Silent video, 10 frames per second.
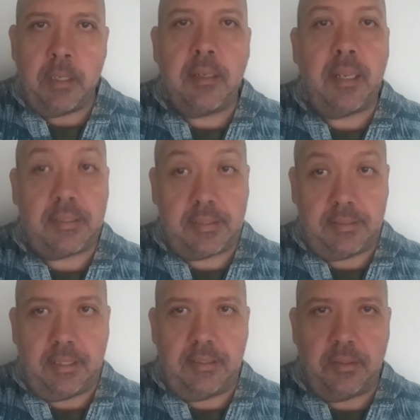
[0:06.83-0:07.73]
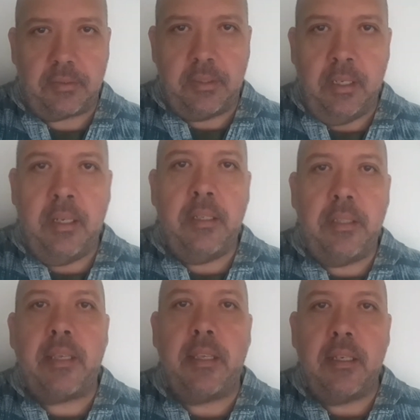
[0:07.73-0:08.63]
Graças a Deus. E
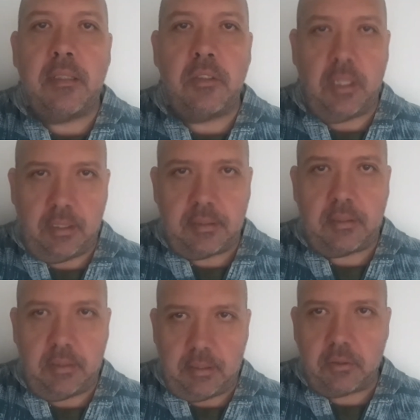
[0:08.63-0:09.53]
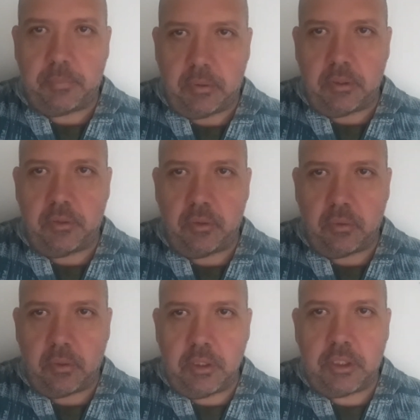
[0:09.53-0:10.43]
aí, já agradeceu a Deus por dia de
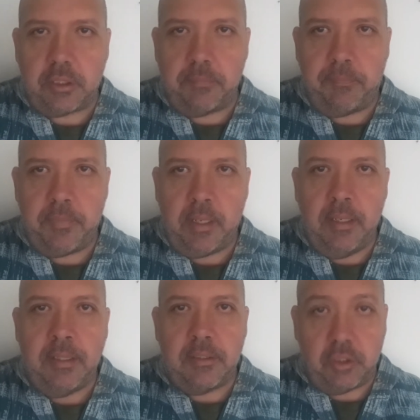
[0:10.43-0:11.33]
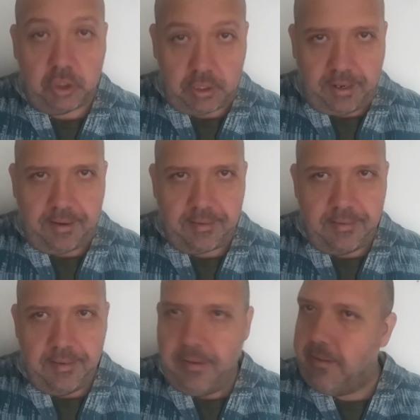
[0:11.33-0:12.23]
hoje? Já?
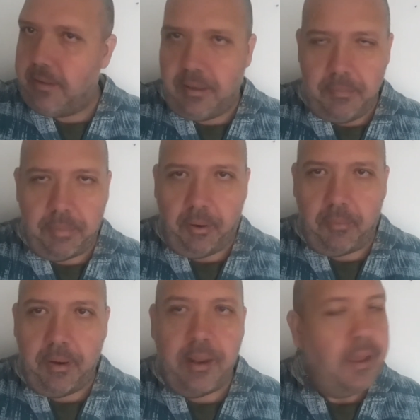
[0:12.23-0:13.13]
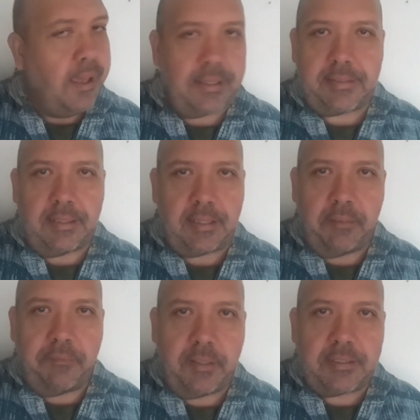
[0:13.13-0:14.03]
Que bom. É assim tem que
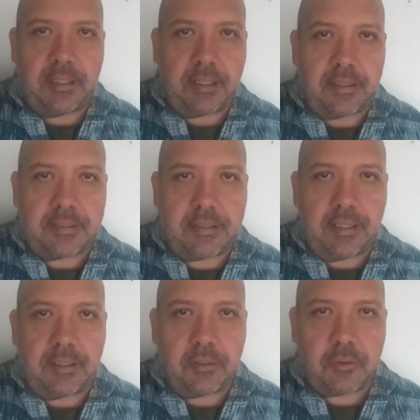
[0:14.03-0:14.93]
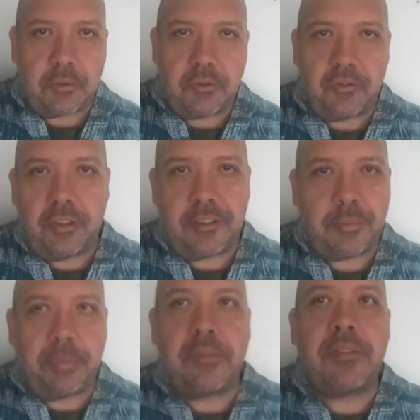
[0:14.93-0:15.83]
fazer, agradecer a Deus todos os dias
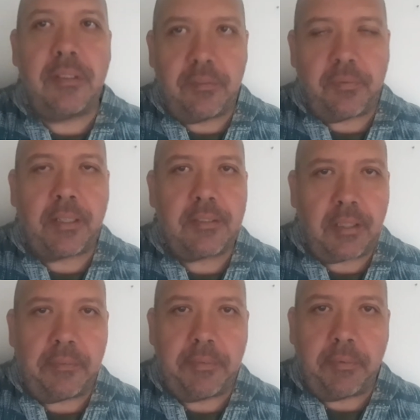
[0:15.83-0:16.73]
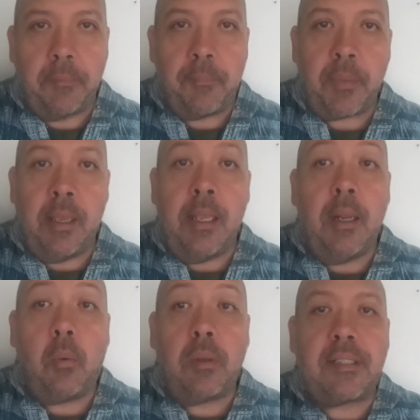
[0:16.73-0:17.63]
pelo sítio fácil estar tá vivo.
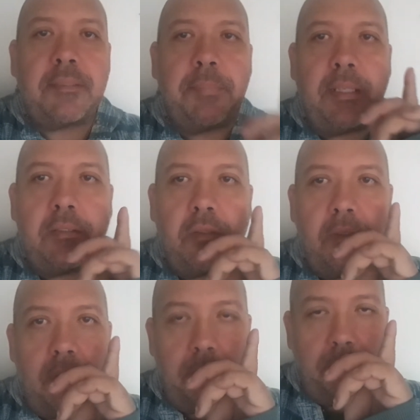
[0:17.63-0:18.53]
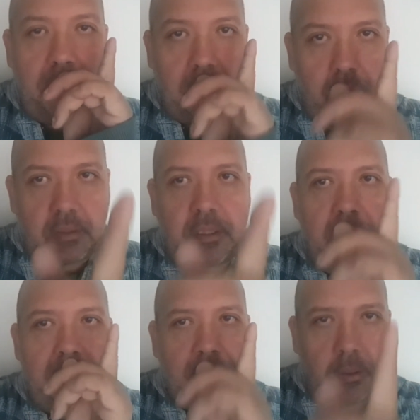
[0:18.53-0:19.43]
Quantas pessoas, pessoas queriam
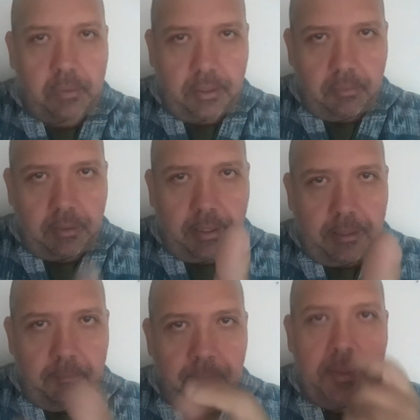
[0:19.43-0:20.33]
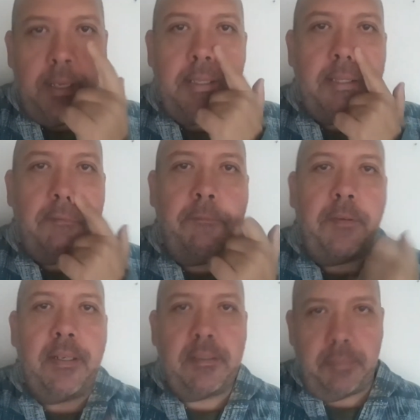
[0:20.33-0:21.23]
estar no teu lugar e
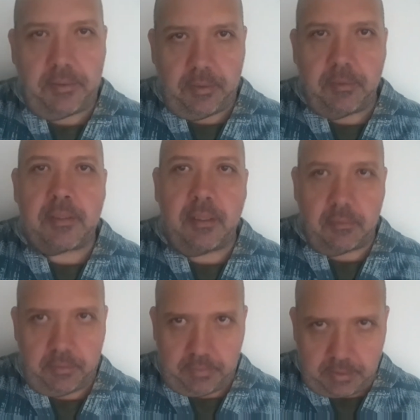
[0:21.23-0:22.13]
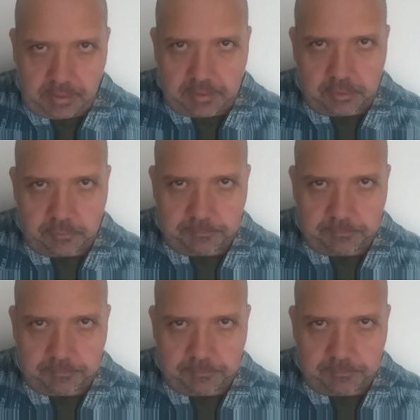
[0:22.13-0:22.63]
infelizmente não estão, na é verdade?